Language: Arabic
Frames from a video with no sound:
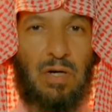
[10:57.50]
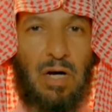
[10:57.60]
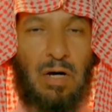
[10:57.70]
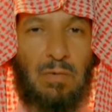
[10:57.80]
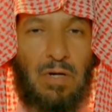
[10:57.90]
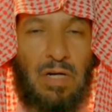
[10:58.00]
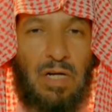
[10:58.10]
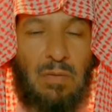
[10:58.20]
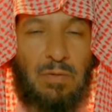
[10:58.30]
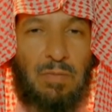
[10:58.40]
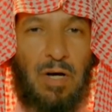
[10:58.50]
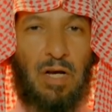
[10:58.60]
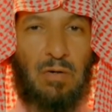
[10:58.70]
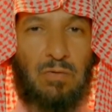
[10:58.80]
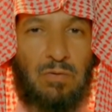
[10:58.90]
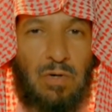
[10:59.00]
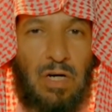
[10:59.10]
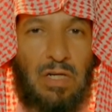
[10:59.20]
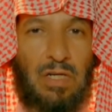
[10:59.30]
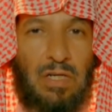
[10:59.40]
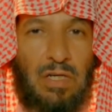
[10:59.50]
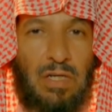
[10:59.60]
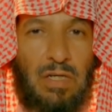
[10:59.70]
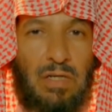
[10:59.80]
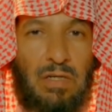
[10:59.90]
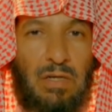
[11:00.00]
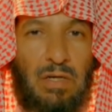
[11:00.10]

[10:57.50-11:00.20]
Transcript: امرنا بما يعود عليه